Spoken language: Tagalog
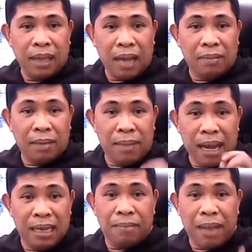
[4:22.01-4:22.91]
Have a
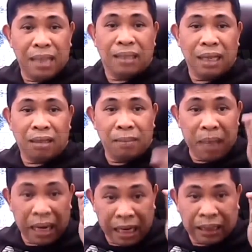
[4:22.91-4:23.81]
mi- mindset of
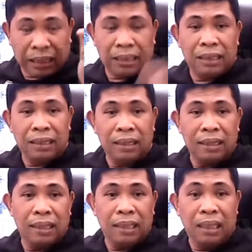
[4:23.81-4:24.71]
the rich
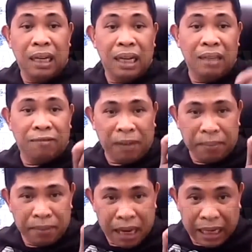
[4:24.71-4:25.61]
Learn
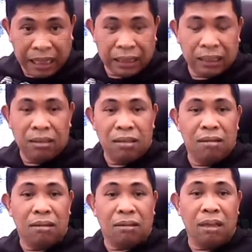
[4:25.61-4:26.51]
from the rich
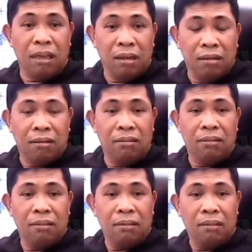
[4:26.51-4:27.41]
kung gusto ninyong
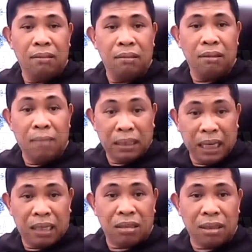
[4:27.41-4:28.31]

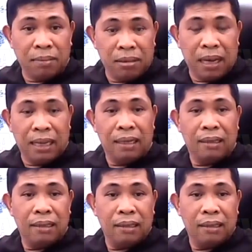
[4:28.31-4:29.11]
umasenso sa buhay